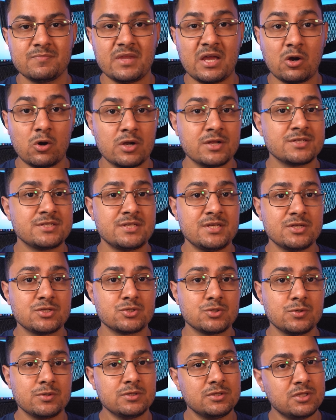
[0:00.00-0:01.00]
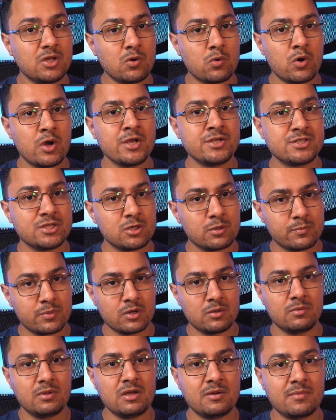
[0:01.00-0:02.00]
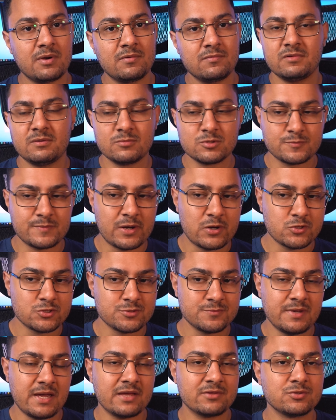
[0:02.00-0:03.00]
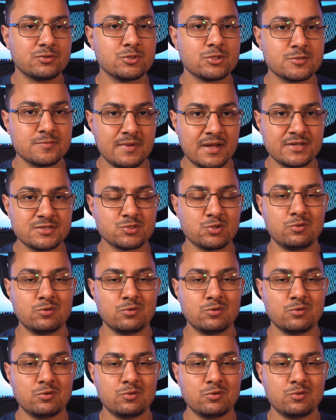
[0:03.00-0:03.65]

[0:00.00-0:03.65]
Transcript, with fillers: Agora, se isso não corrigir o problema, vamos para os métodos mais